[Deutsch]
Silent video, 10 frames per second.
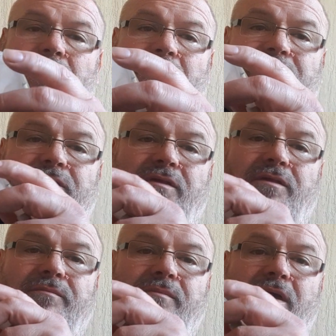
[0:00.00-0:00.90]
das
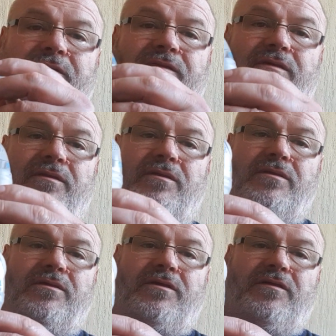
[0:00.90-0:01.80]

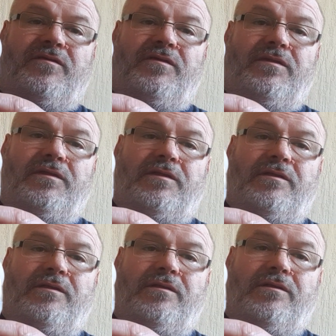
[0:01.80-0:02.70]
Maskenkissen.
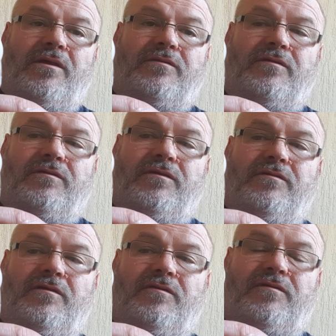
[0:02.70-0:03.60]
Das ist
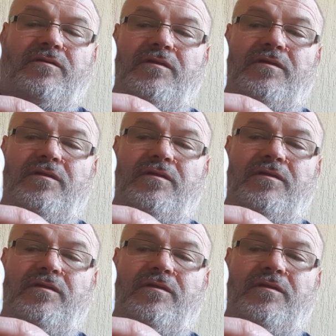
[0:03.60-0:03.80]
dieses.